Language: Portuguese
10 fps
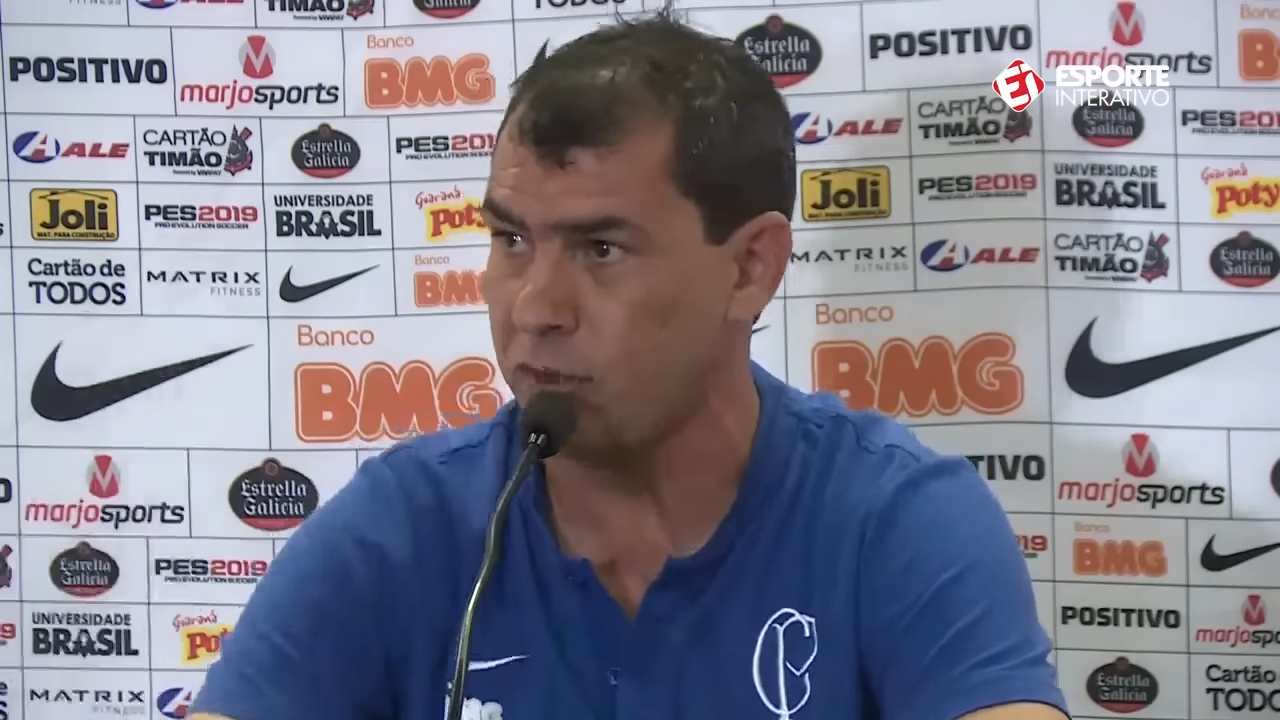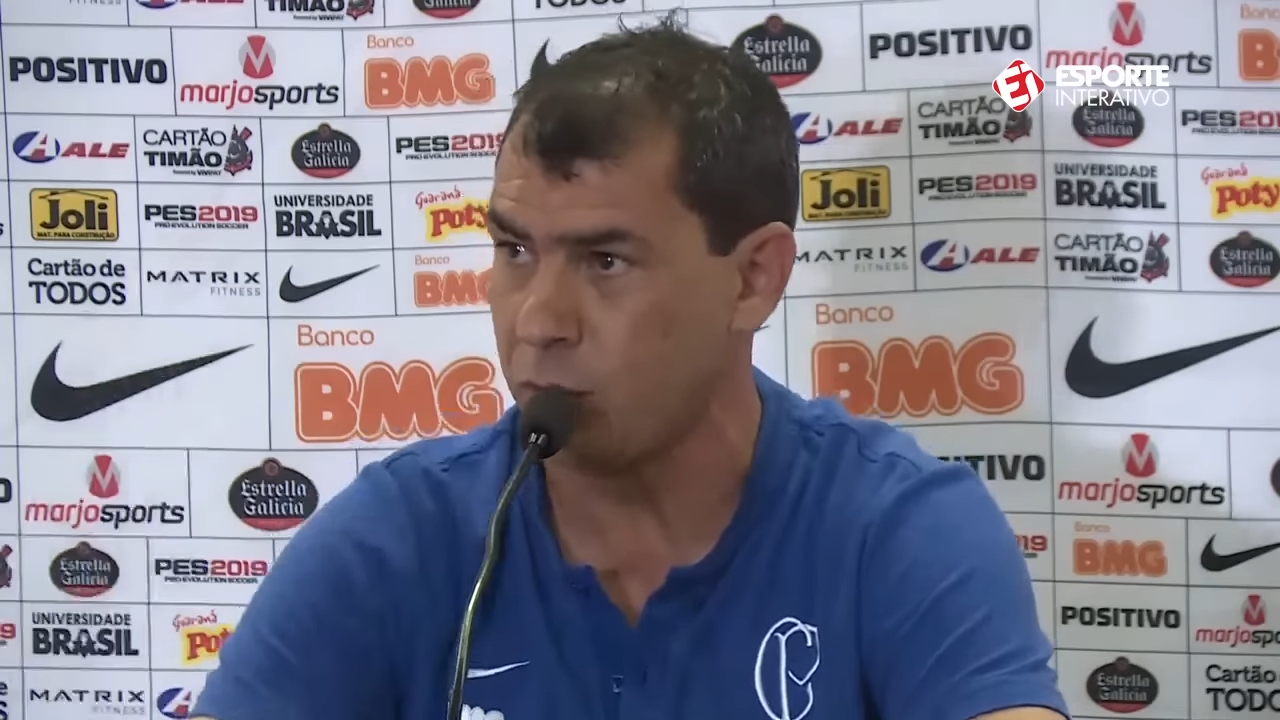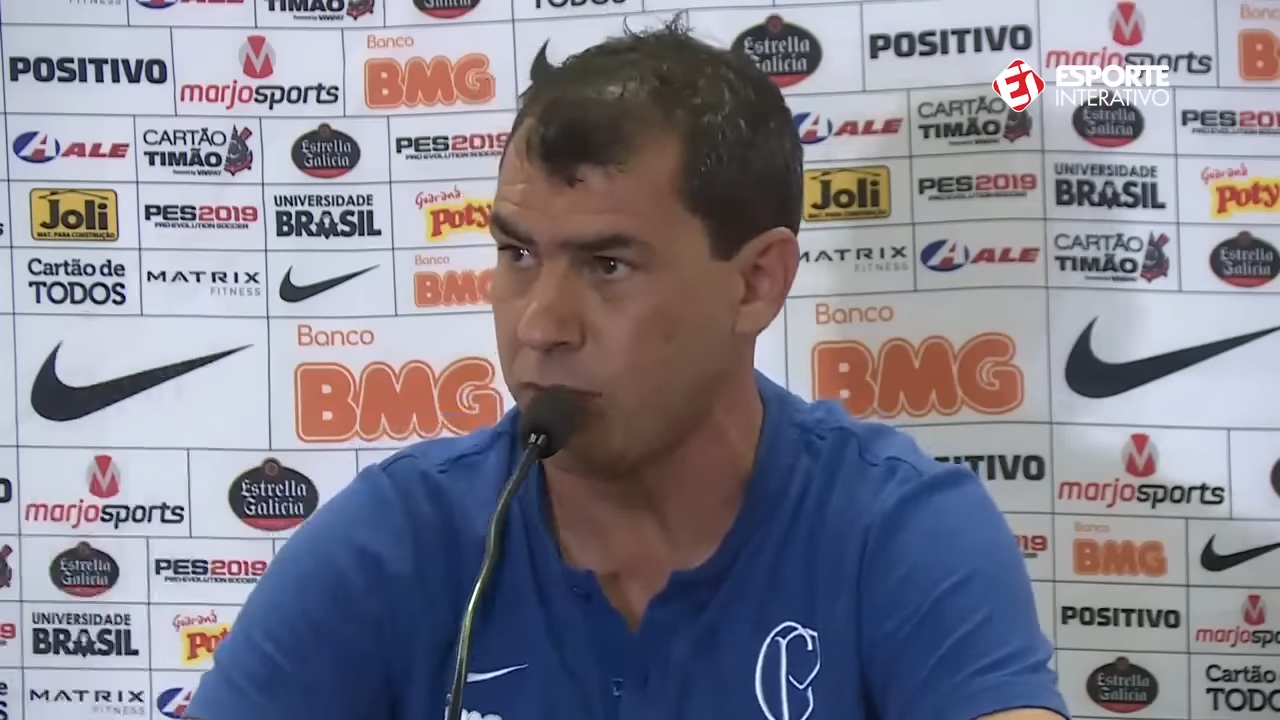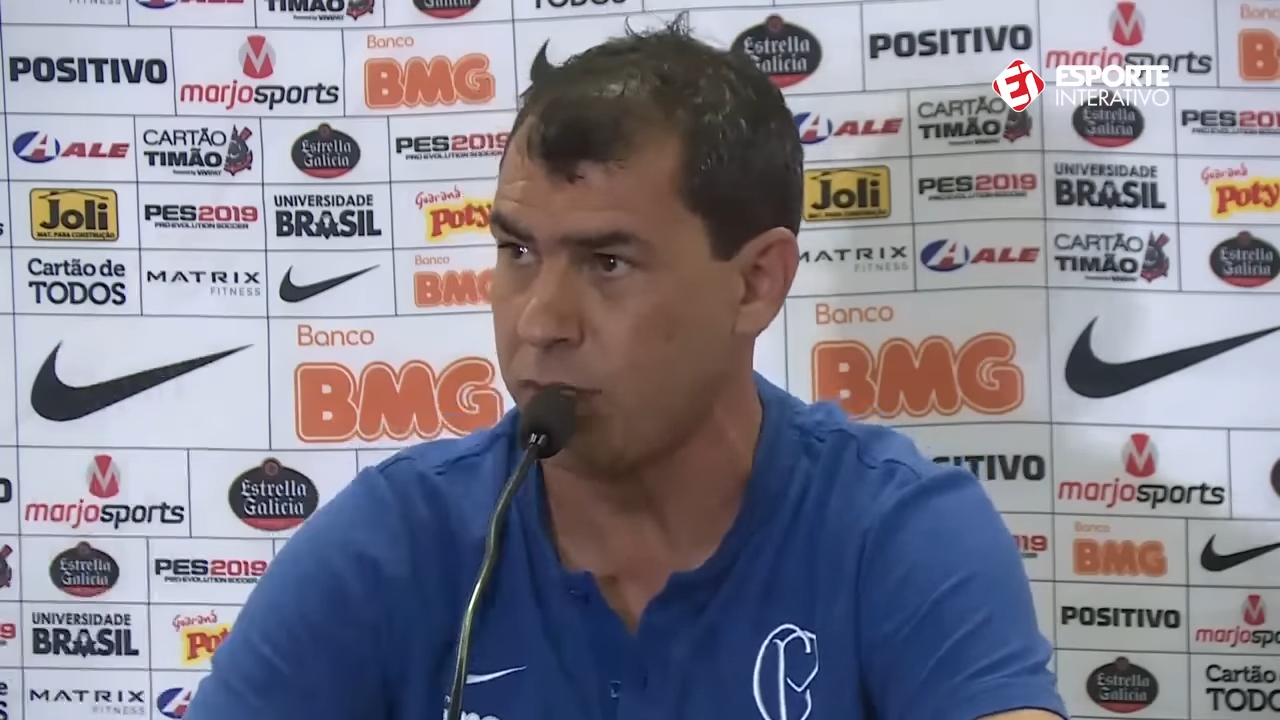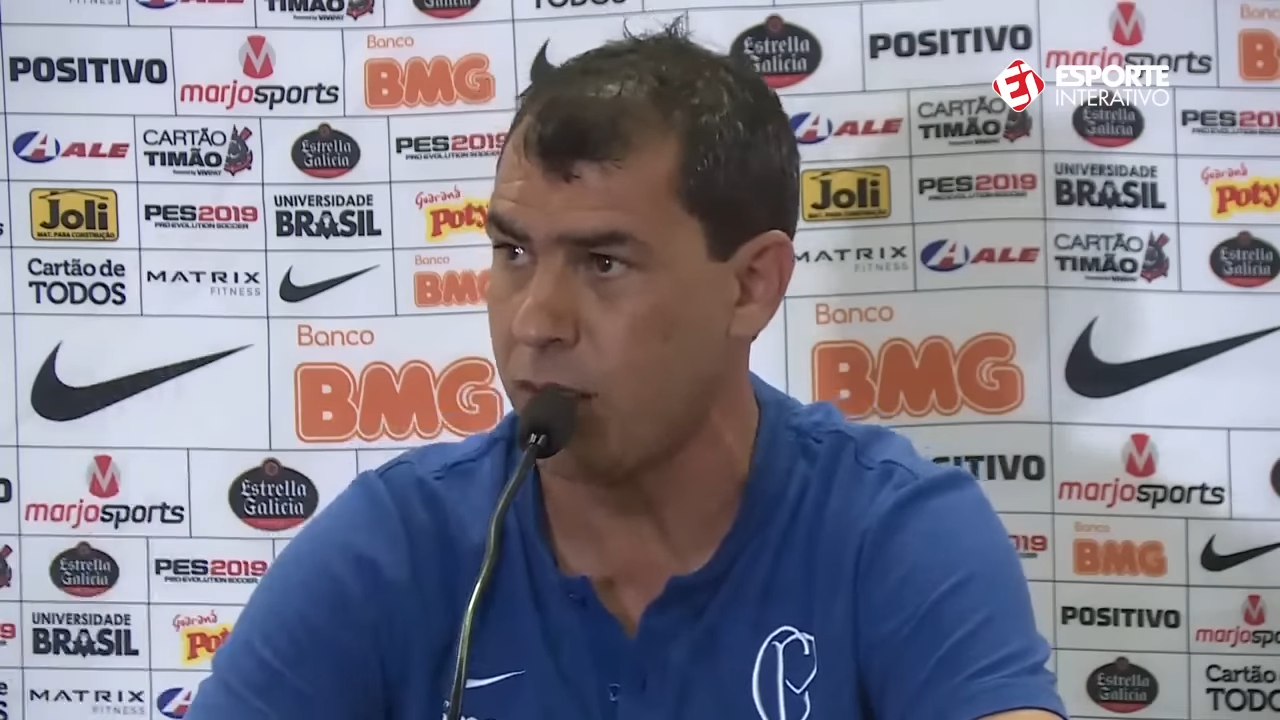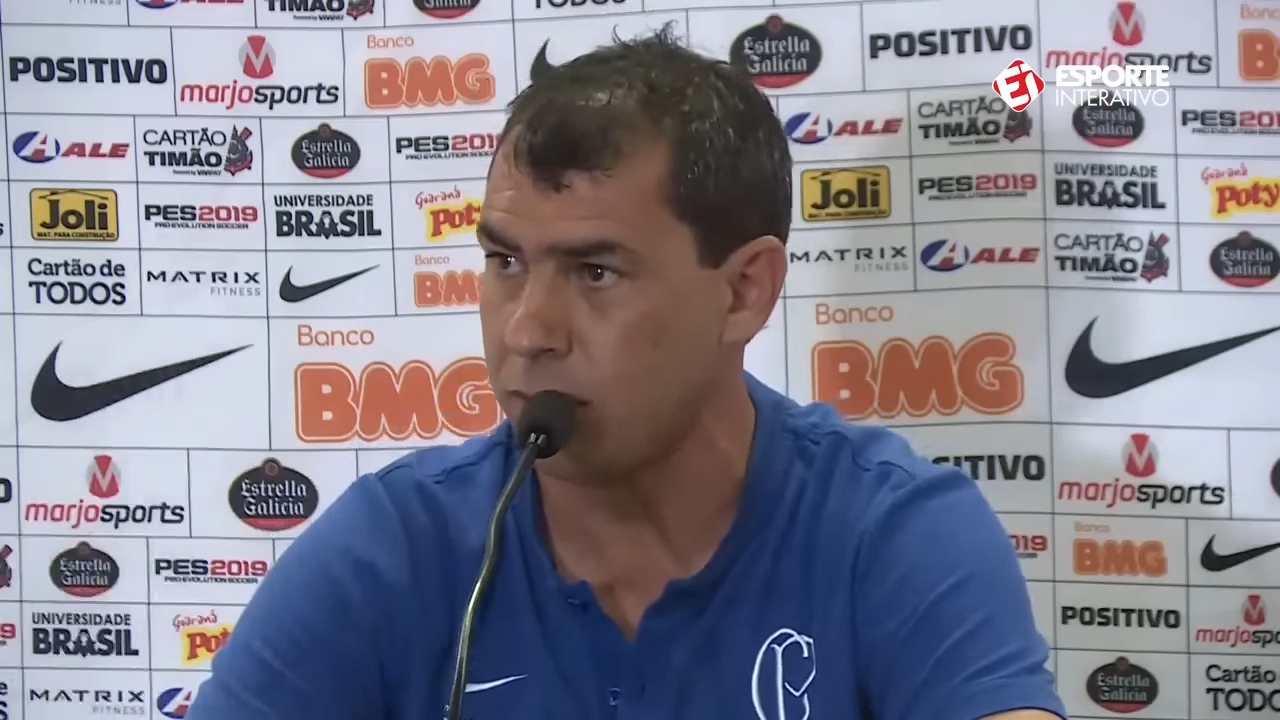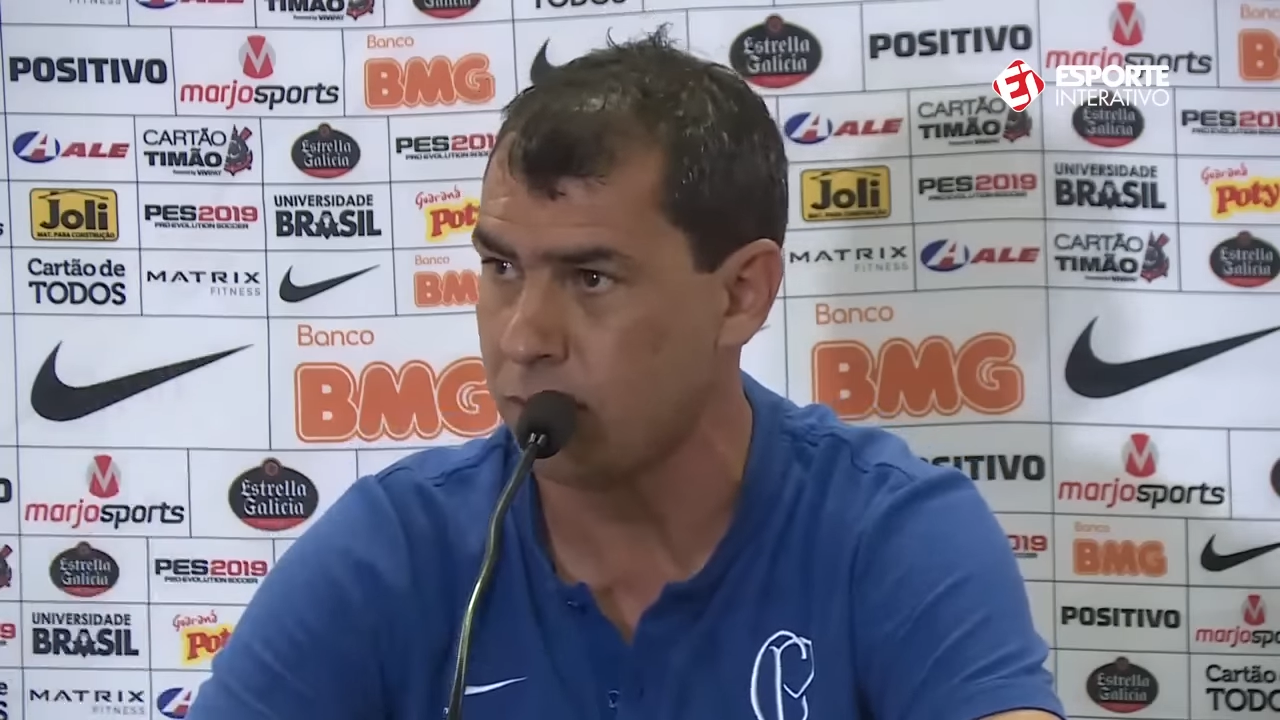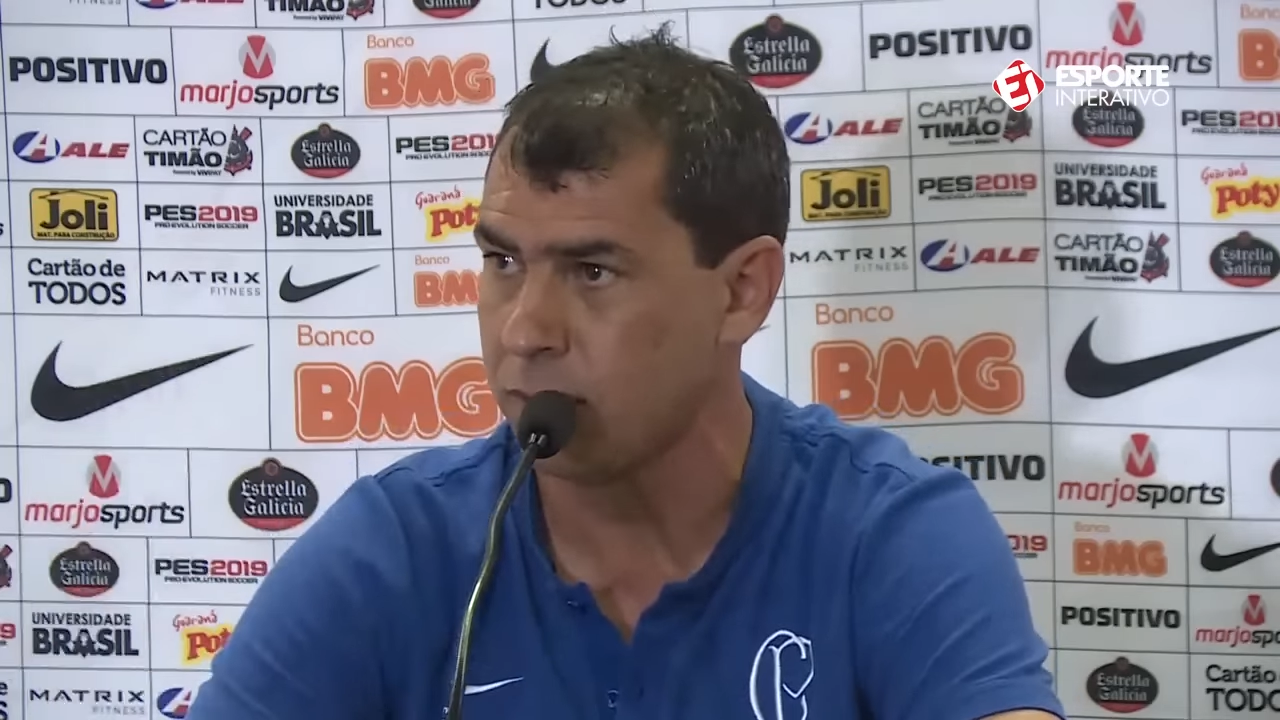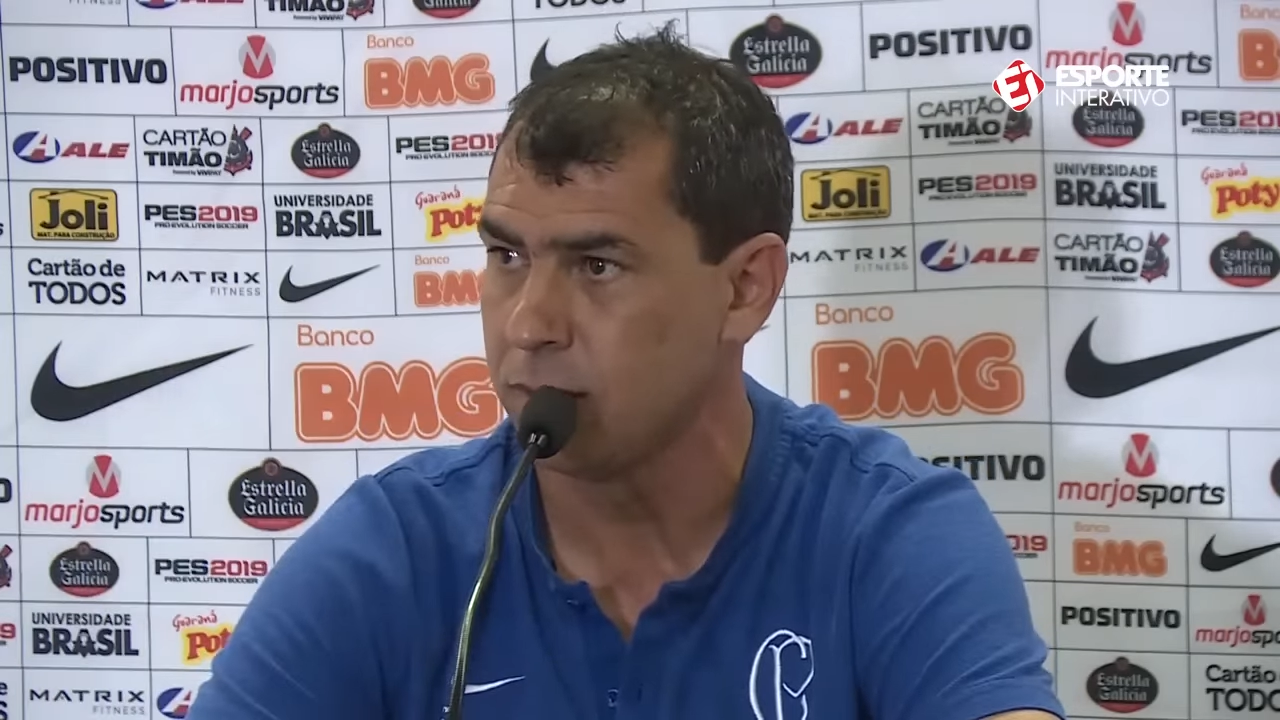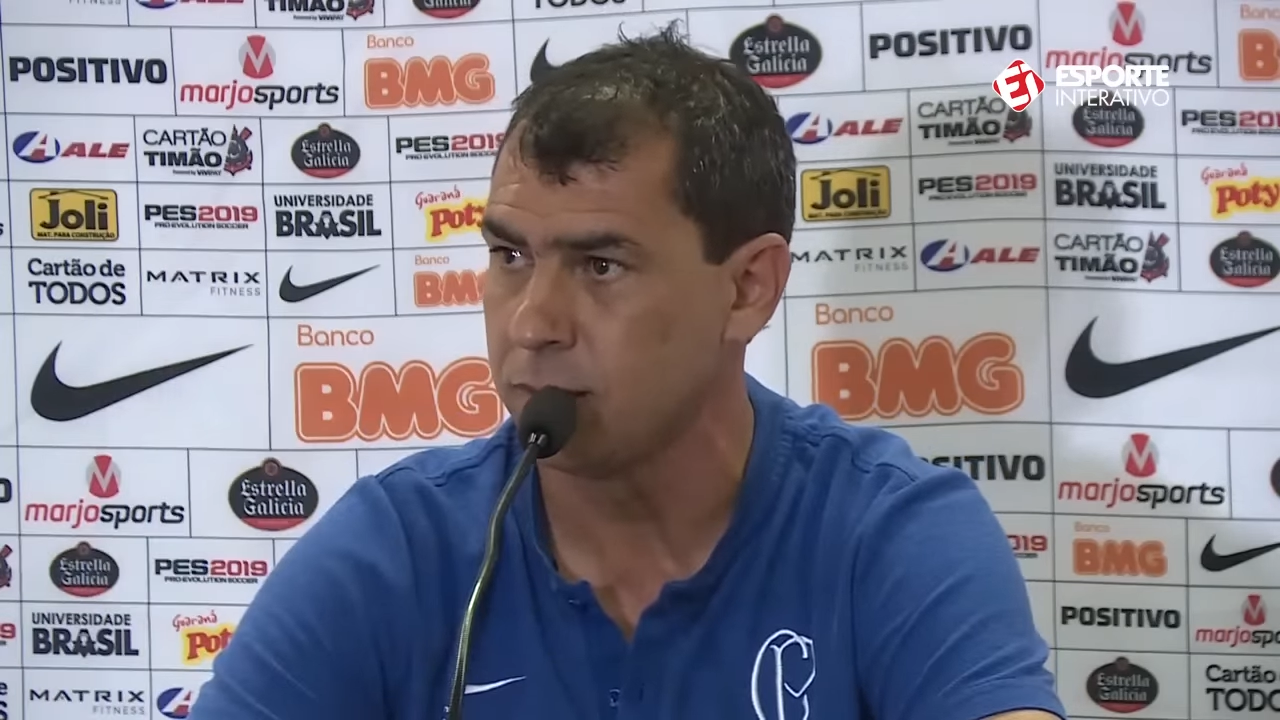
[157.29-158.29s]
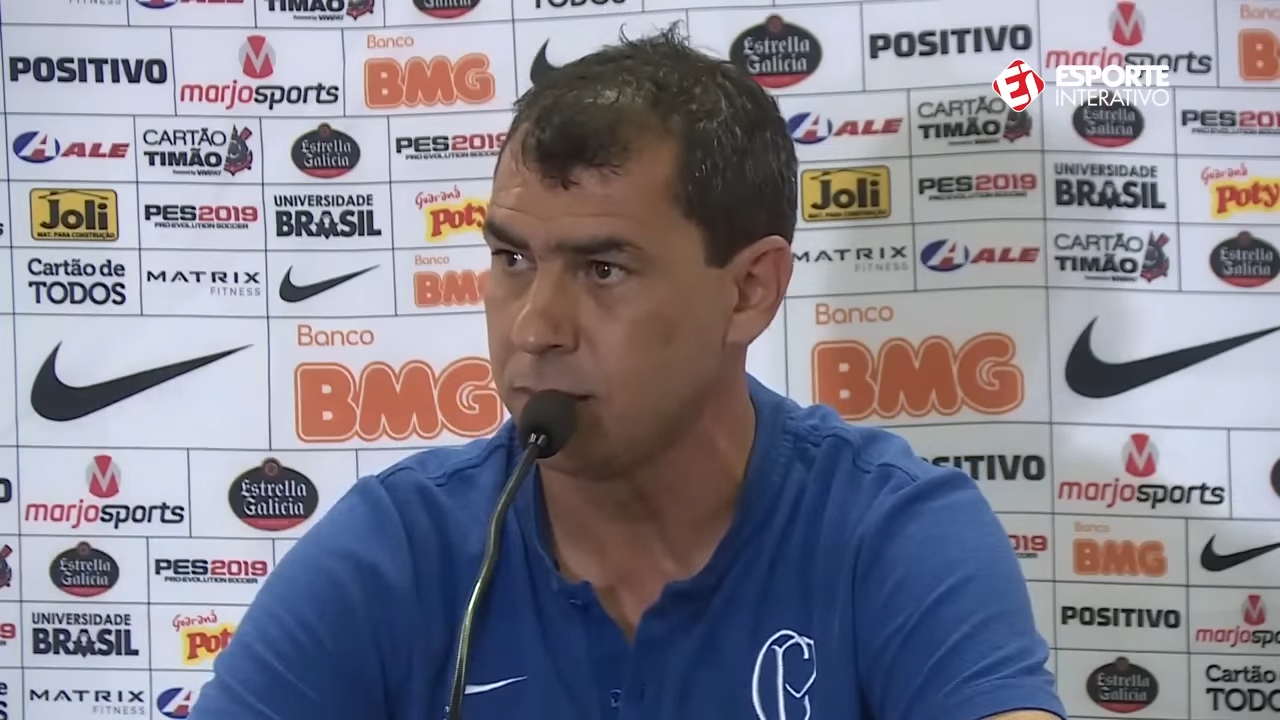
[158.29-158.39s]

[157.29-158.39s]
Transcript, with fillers: estava contratado?